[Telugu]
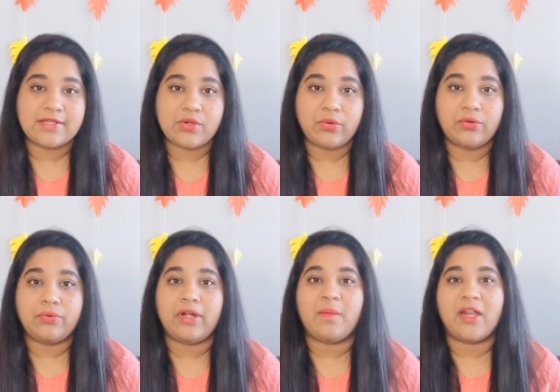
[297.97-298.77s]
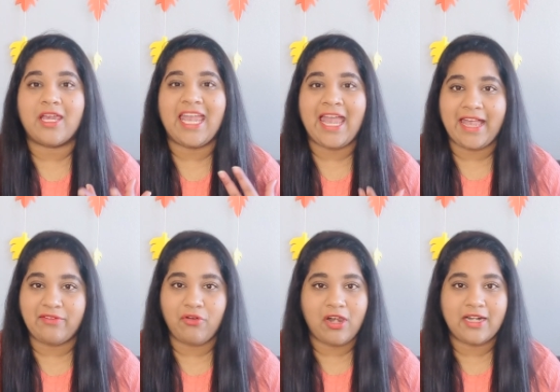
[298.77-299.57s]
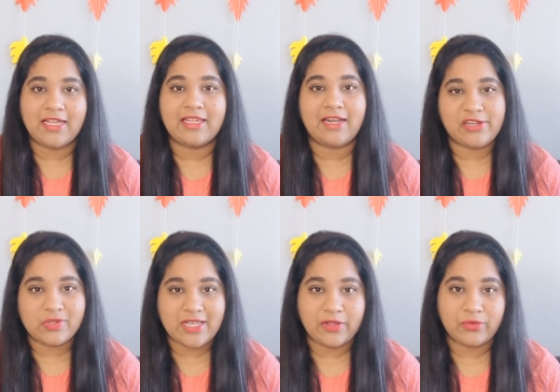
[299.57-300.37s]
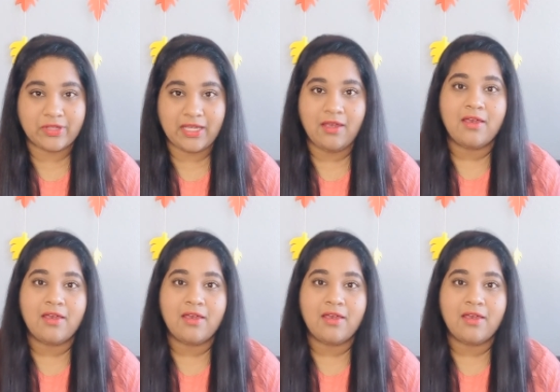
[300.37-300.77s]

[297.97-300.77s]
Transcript: చేసుకుంటూ ఉంటే మనకి హెయిర్ ఫాల్ అనేది రెడ్యూస్ అవుతుంది